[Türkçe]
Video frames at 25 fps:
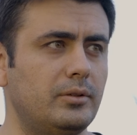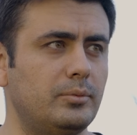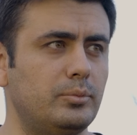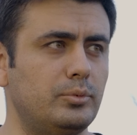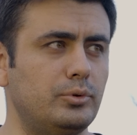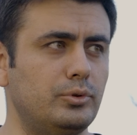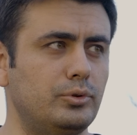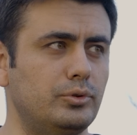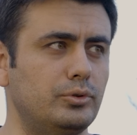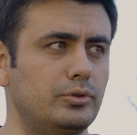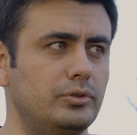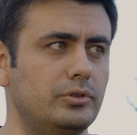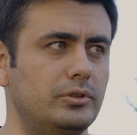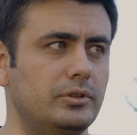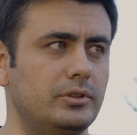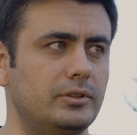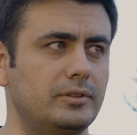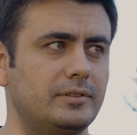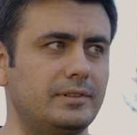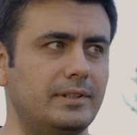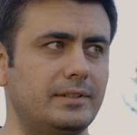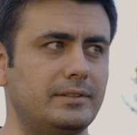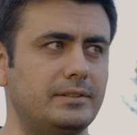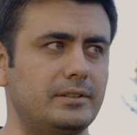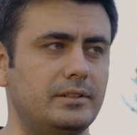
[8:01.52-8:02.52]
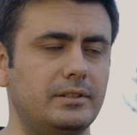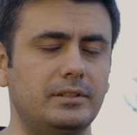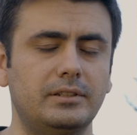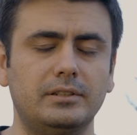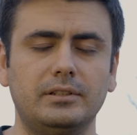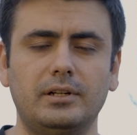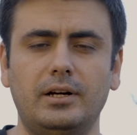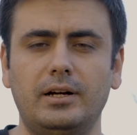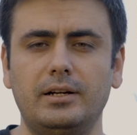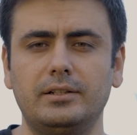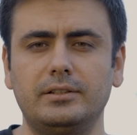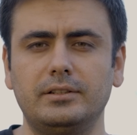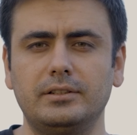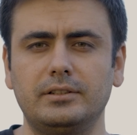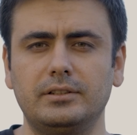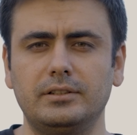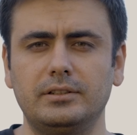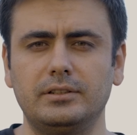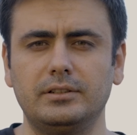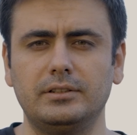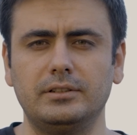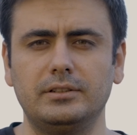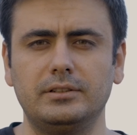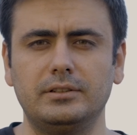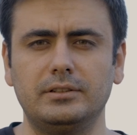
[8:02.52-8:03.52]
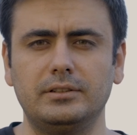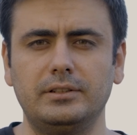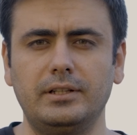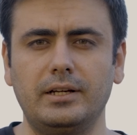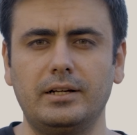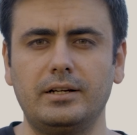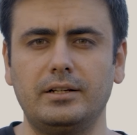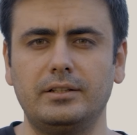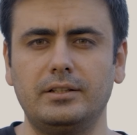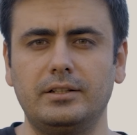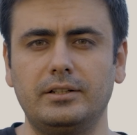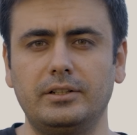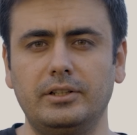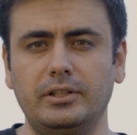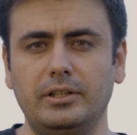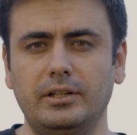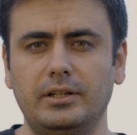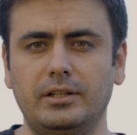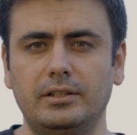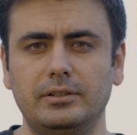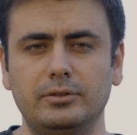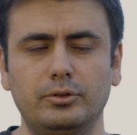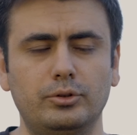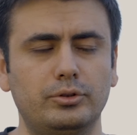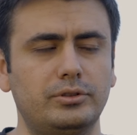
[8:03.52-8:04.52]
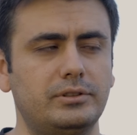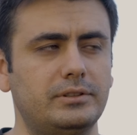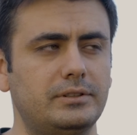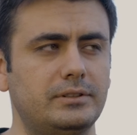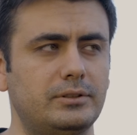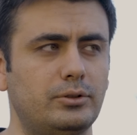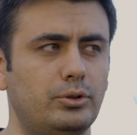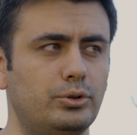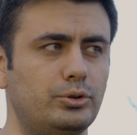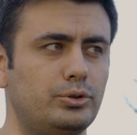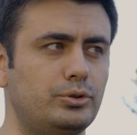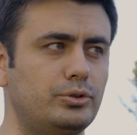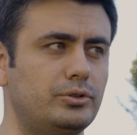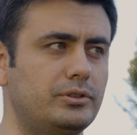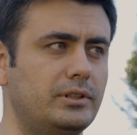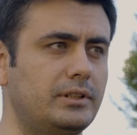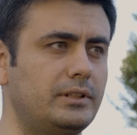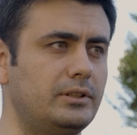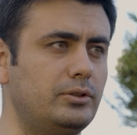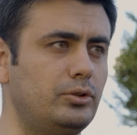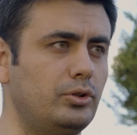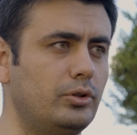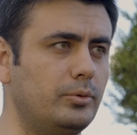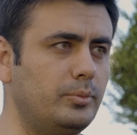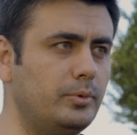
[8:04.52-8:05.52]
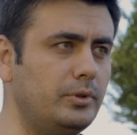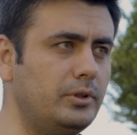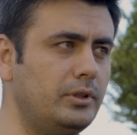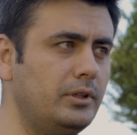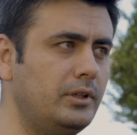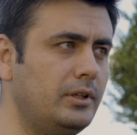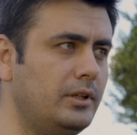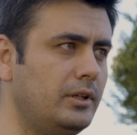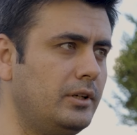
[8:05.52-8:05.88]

Bunun e, sesini artık e, ne kadar iyi alıyor, sizin hoşunuza gidiyor mu?